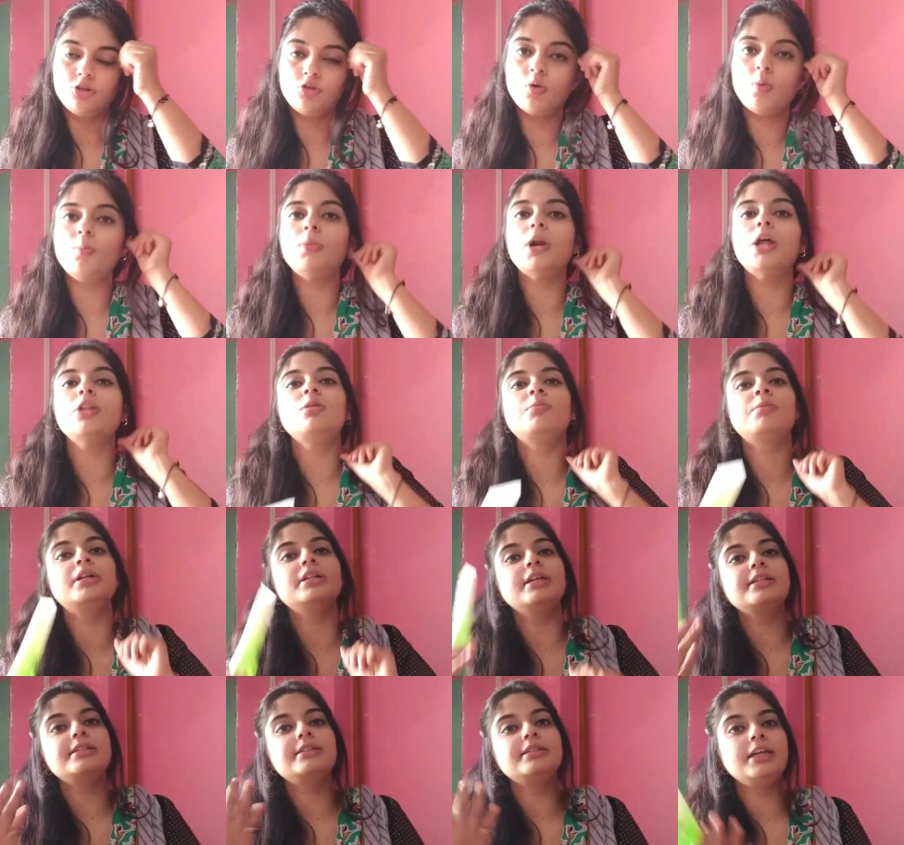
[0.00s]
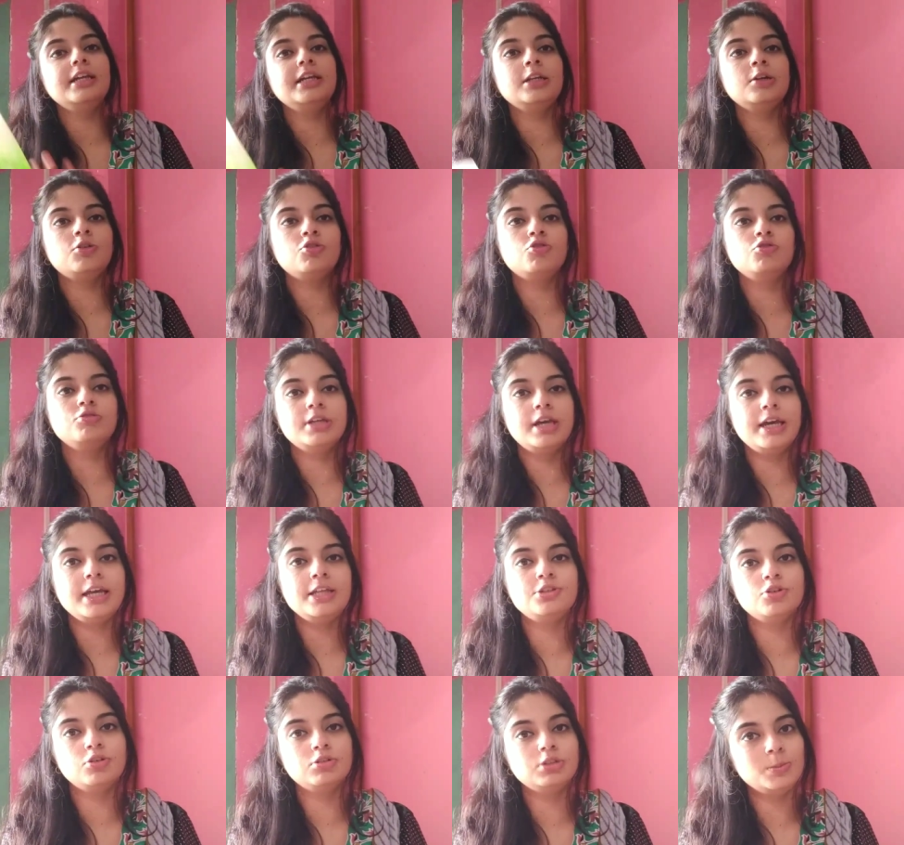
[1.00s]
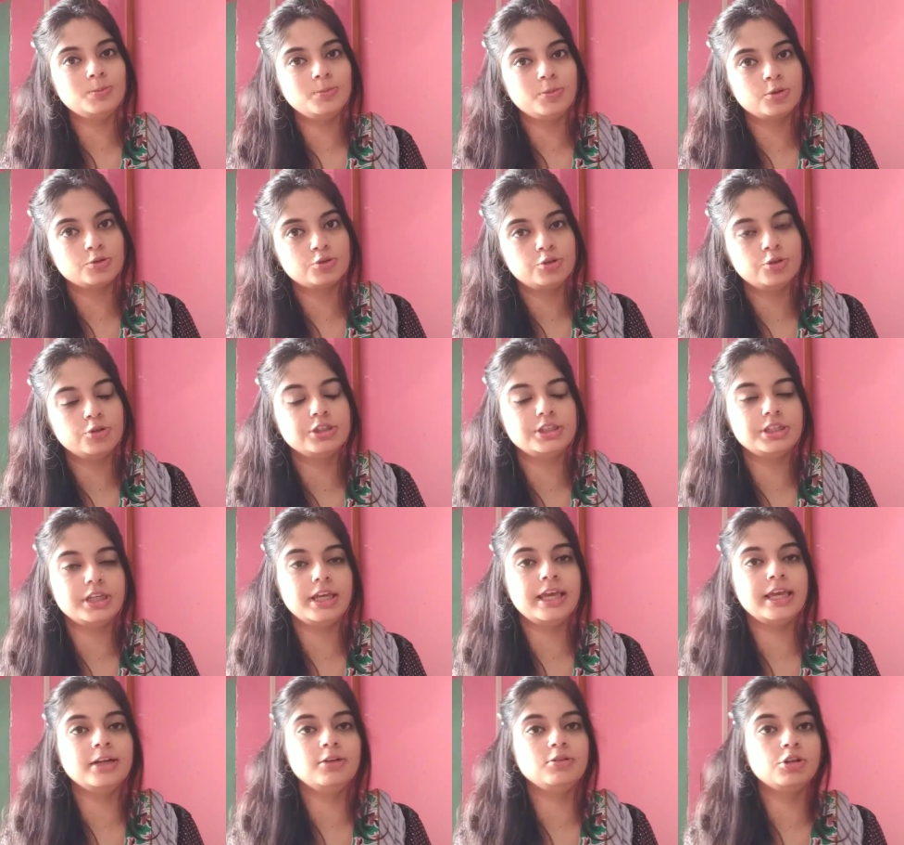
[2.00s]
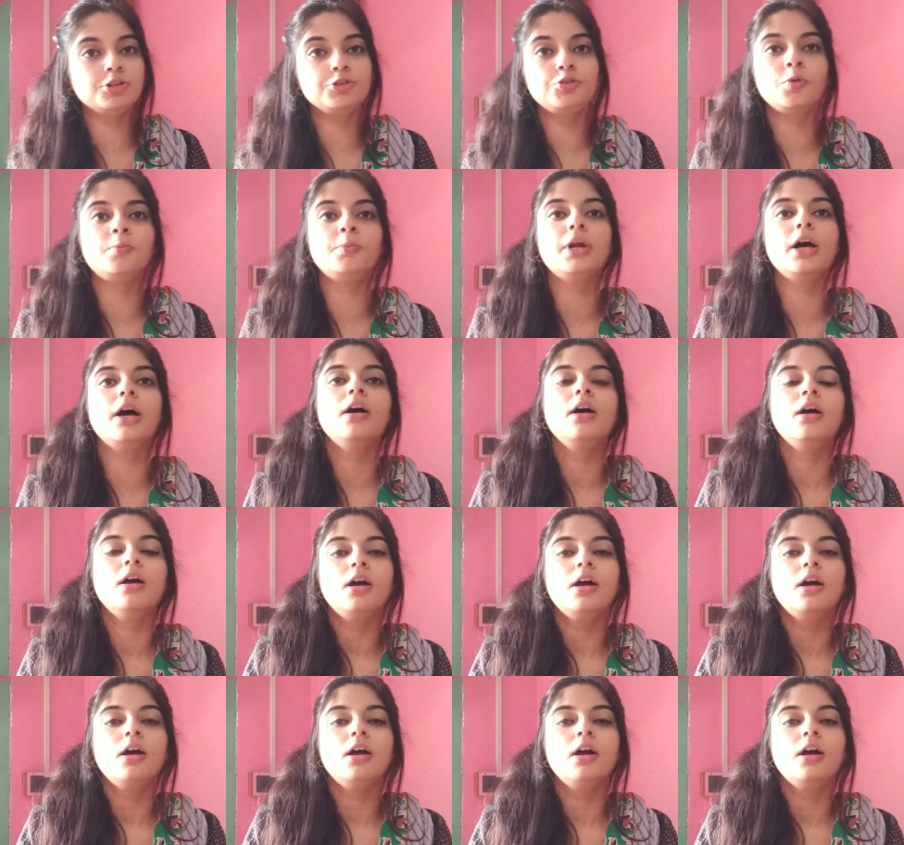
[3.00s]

তোমরা তোমাদের স্কিন অনুযায়ী যদি বোঝো যে এগুলো তোমরা